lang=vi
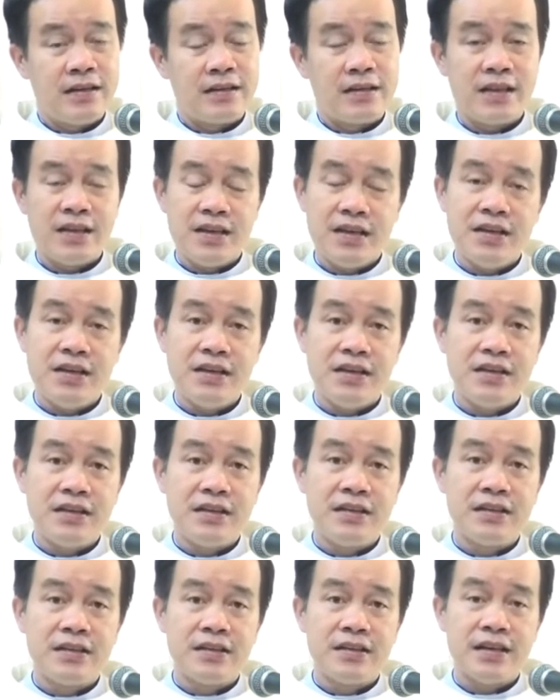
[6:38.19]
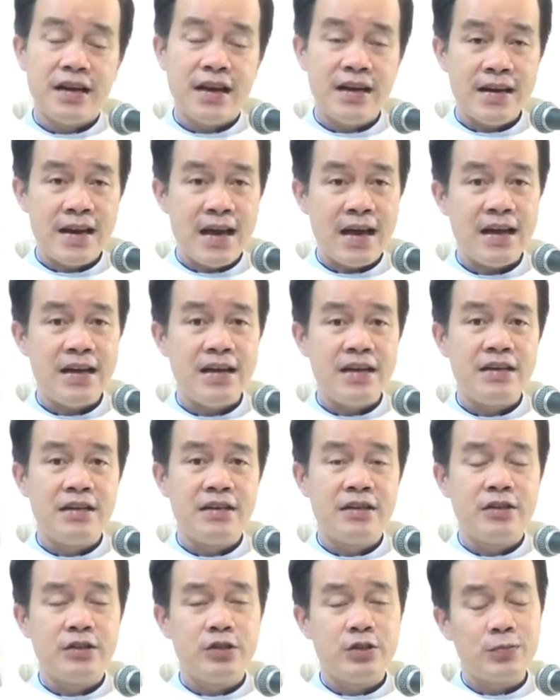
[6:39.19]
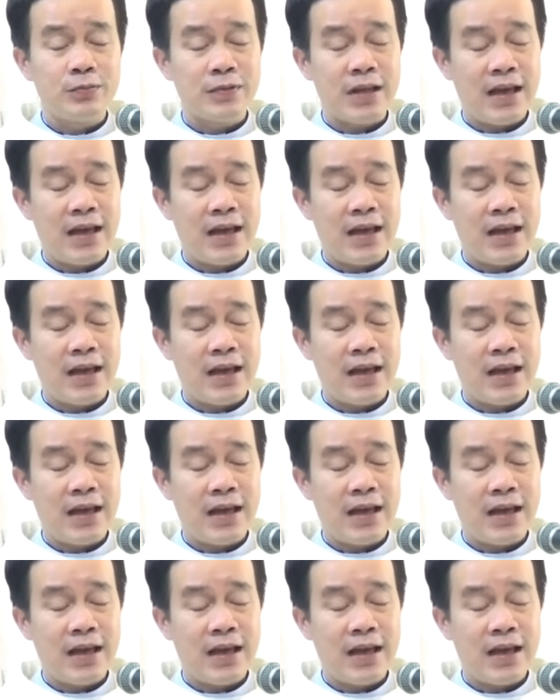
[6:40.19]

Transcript: thì đến đây chúng